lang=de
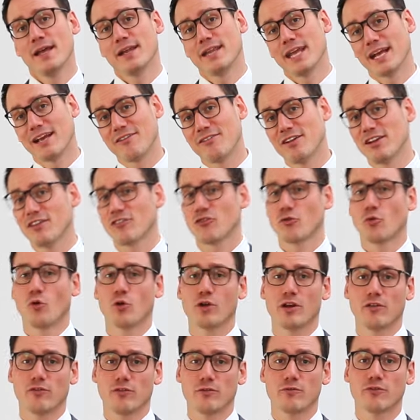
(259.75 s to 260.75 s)
der Gewinn ist so
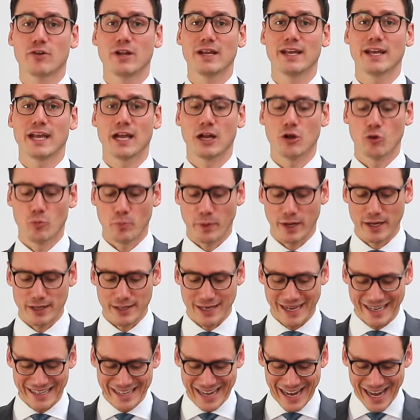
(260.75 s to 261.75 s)
hoch, die Regelung bringt
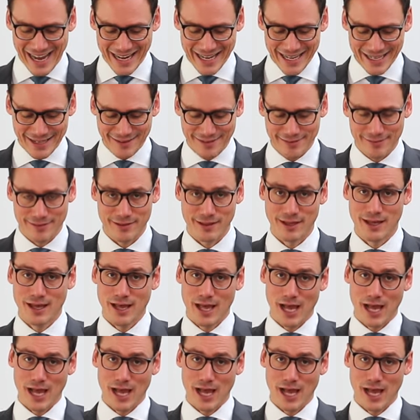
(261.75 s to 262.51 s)
da gar nichts.